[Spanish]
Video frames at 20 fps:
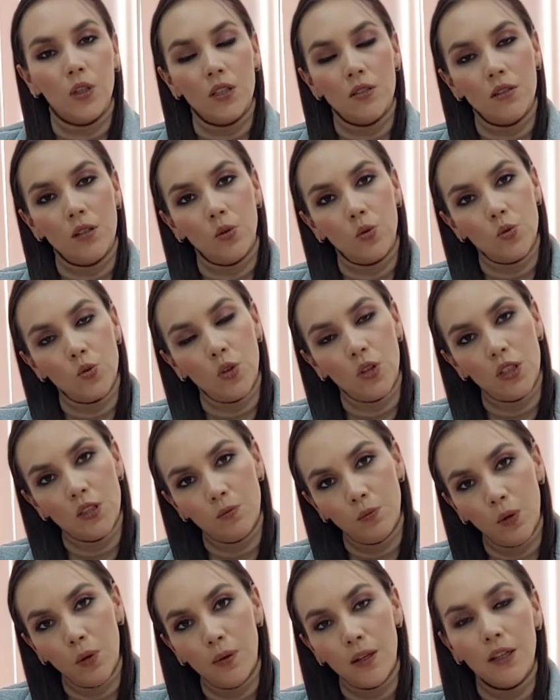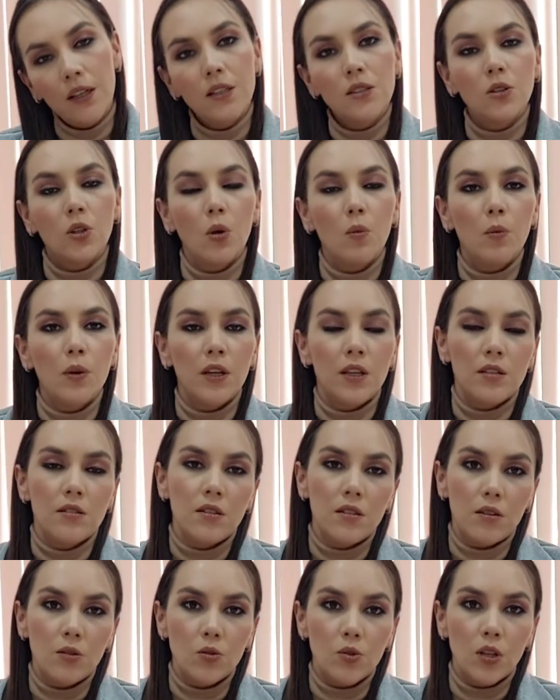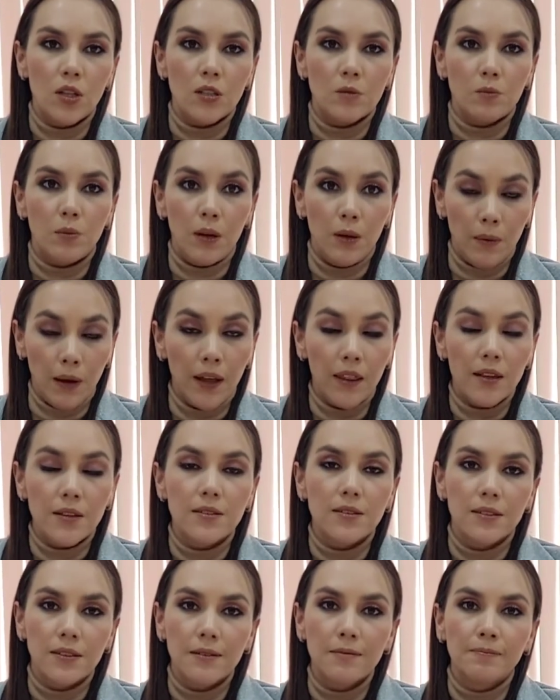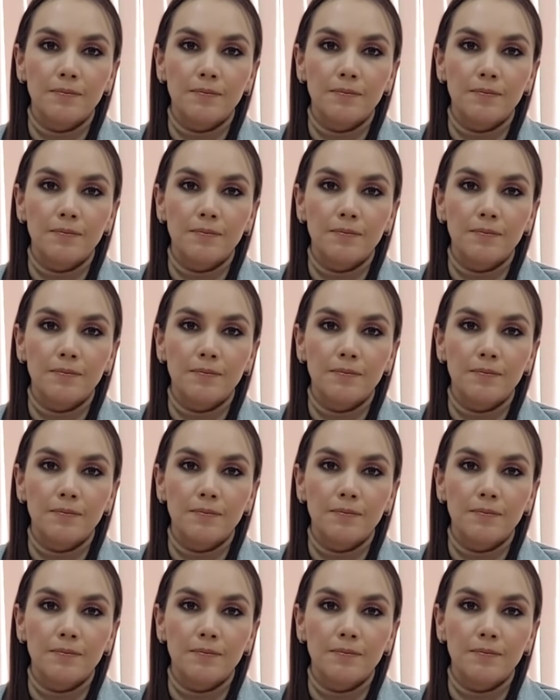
instituciones públicas como en instituciones privadas.